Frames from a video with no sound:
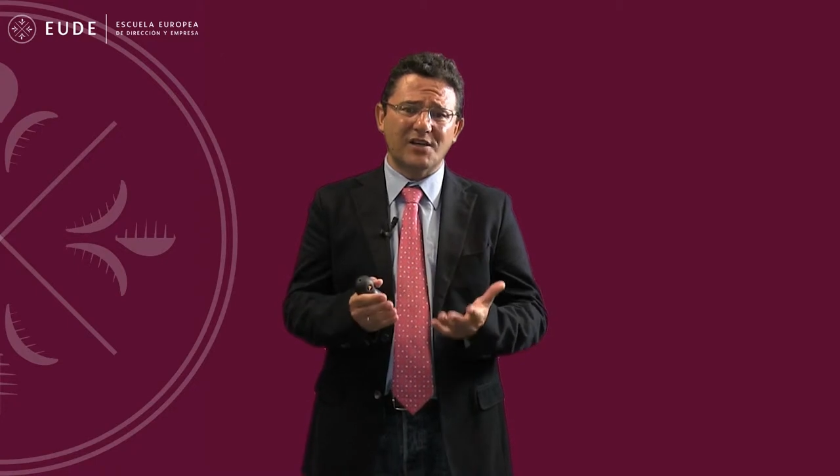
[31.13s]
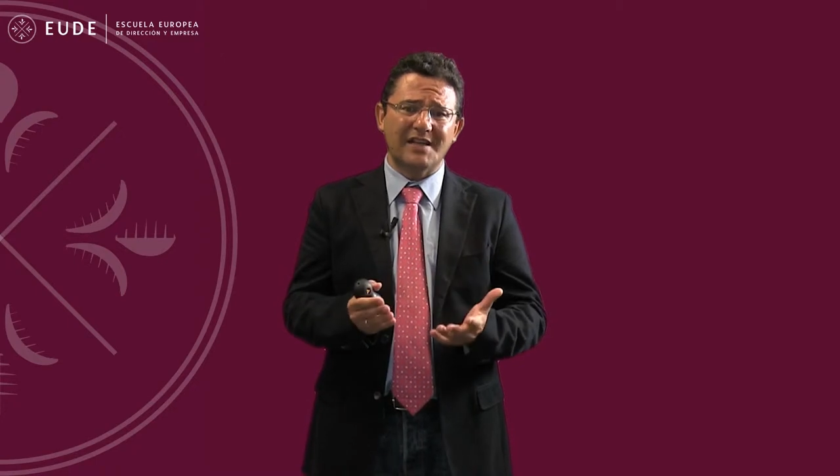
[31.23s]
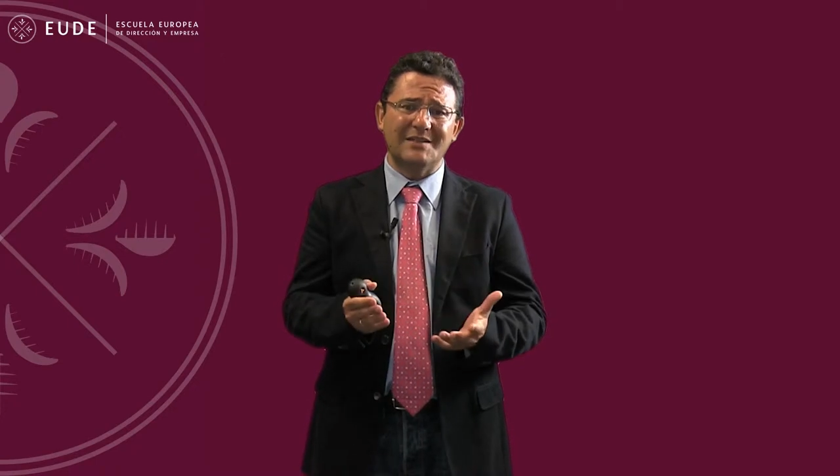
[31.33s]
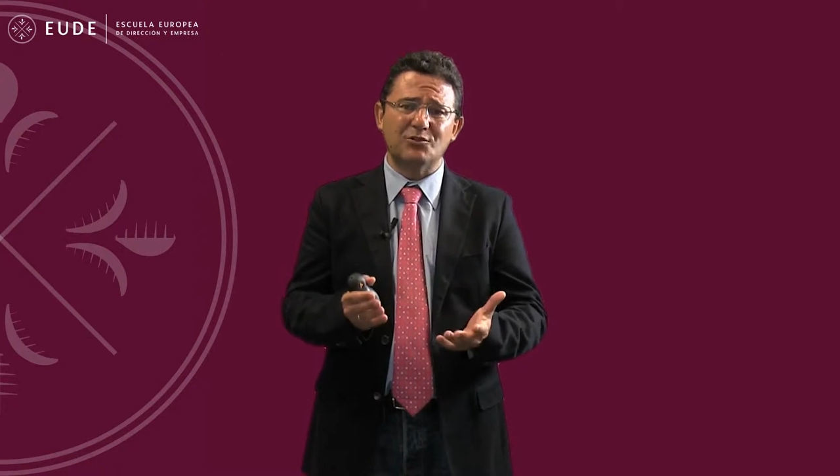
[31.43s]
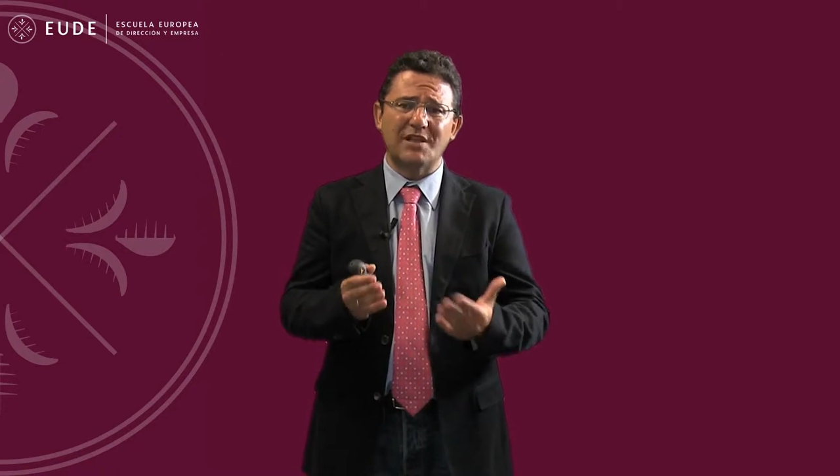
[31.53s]

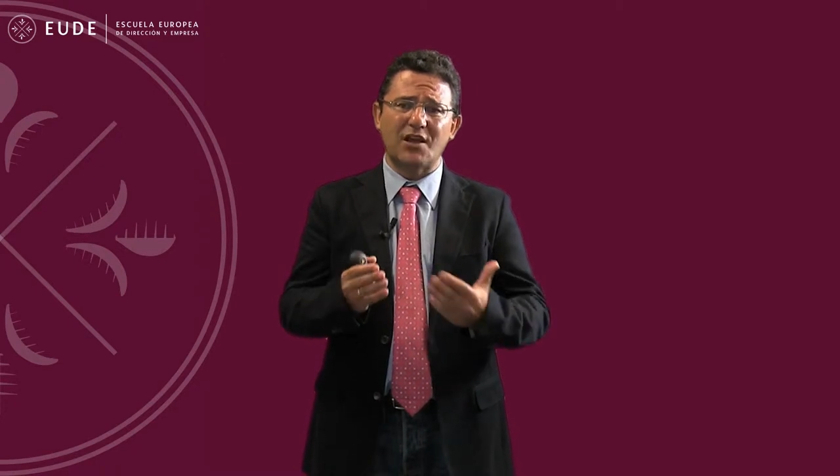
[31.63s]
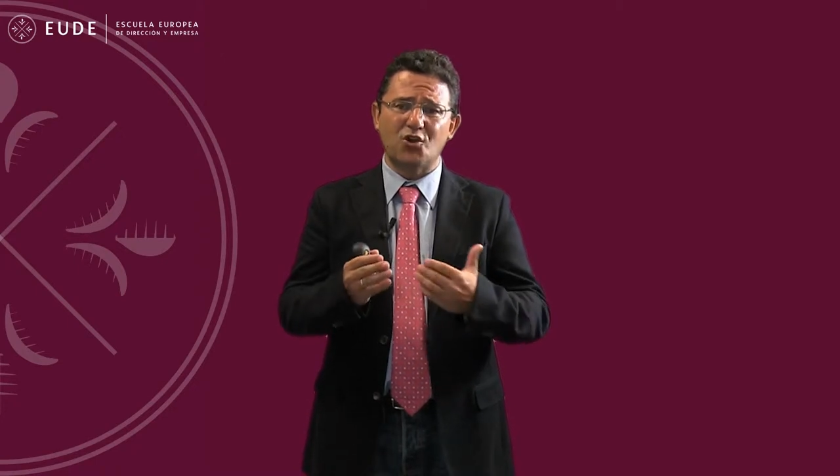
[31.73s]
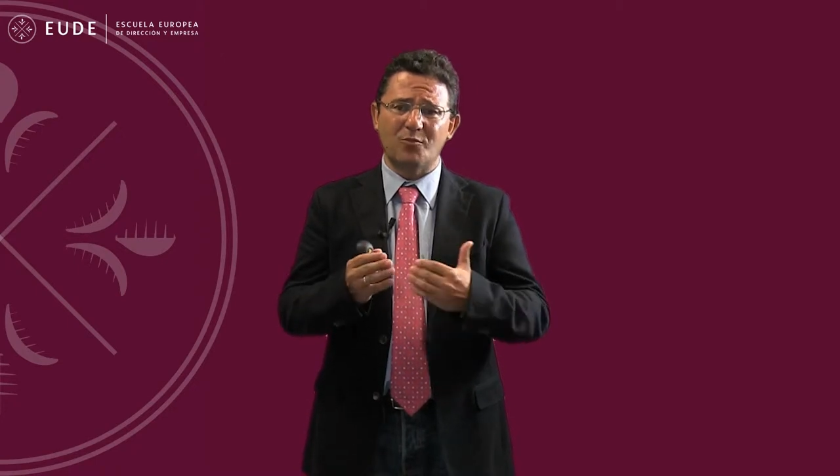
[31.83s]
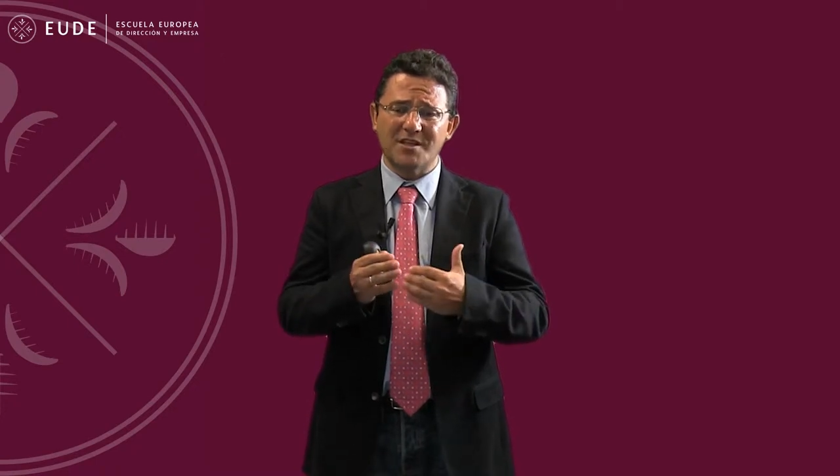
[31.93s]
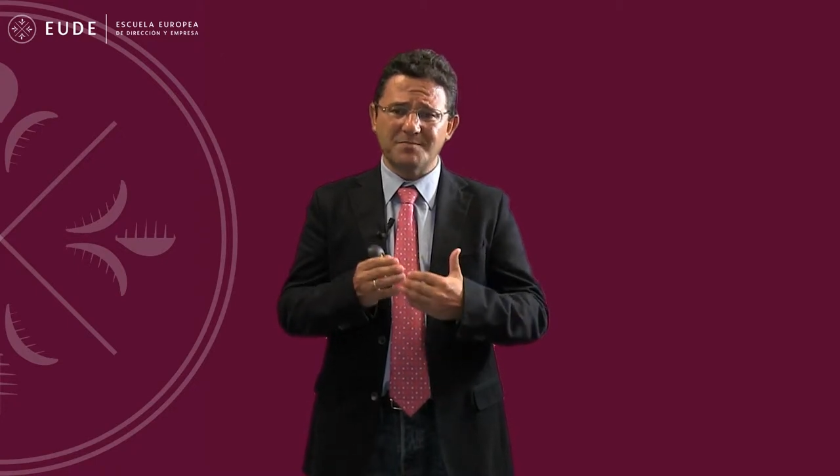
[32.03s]
relativos a la
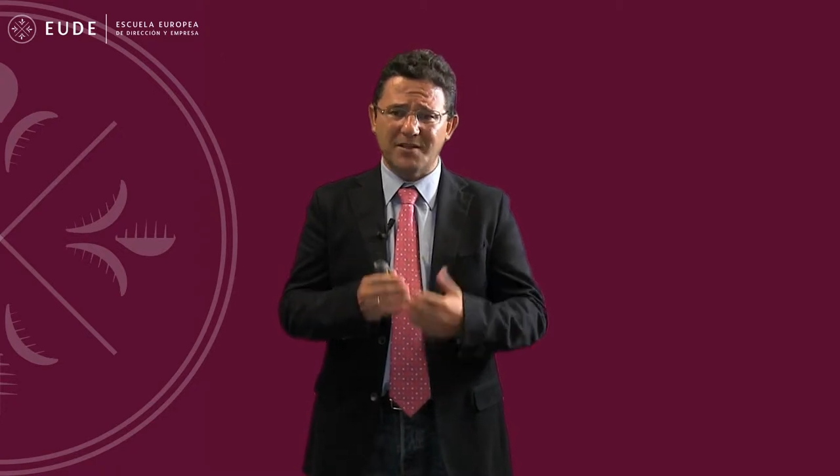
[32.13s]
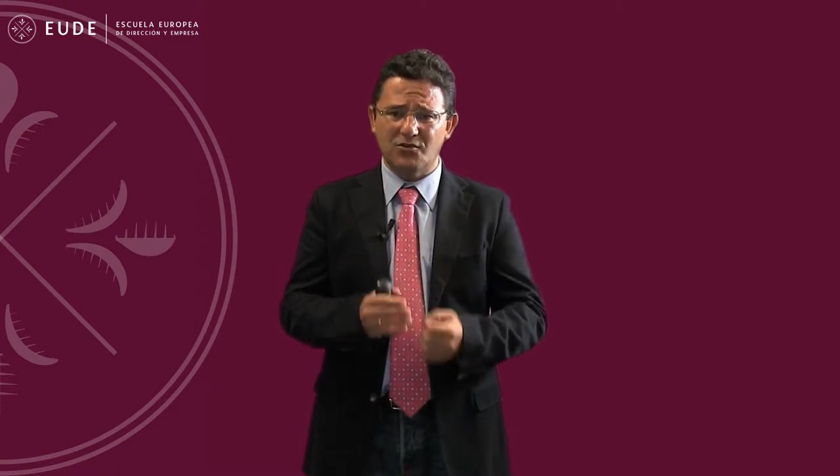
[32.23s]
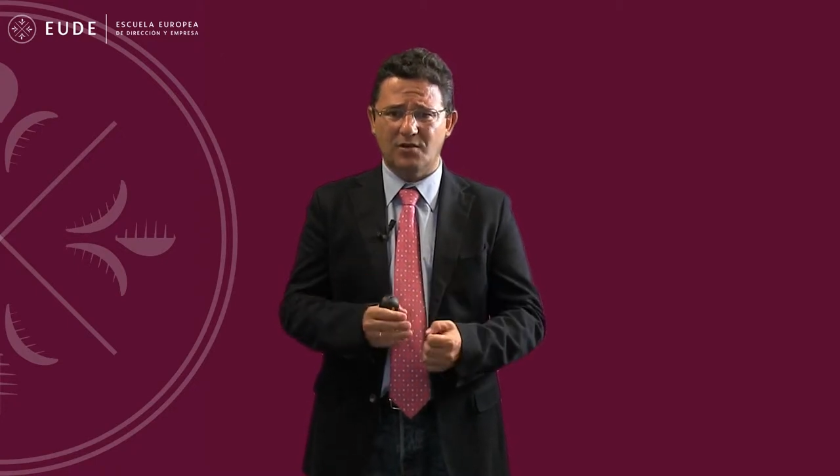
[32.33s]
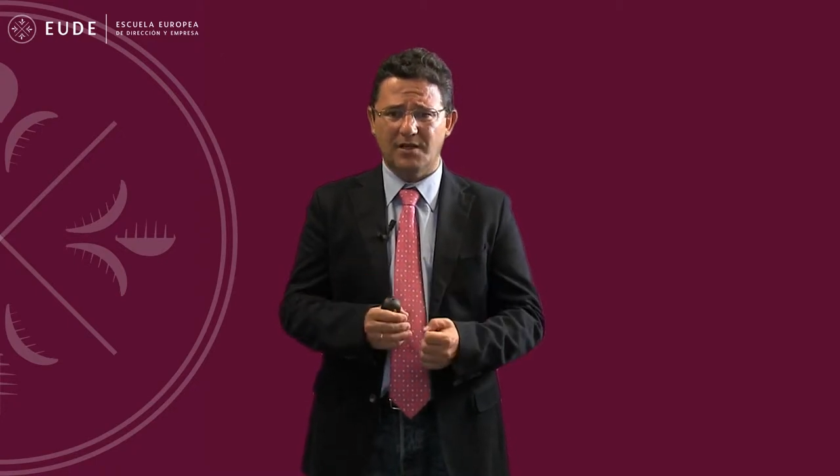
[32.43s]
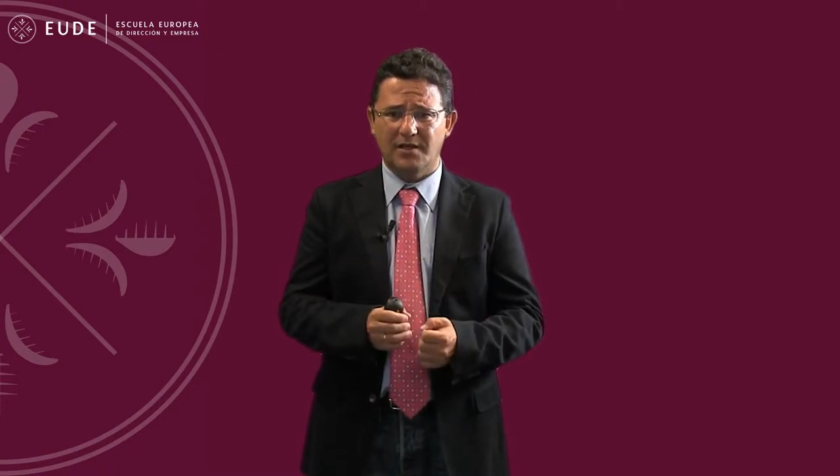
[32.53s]
economía
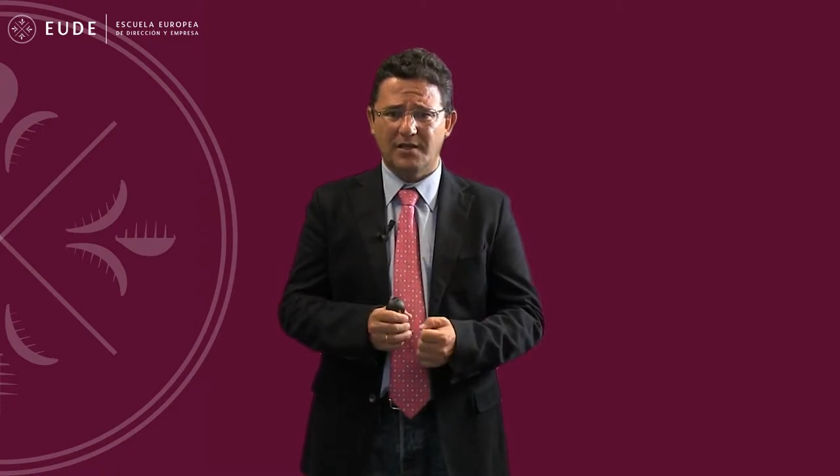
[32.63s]
española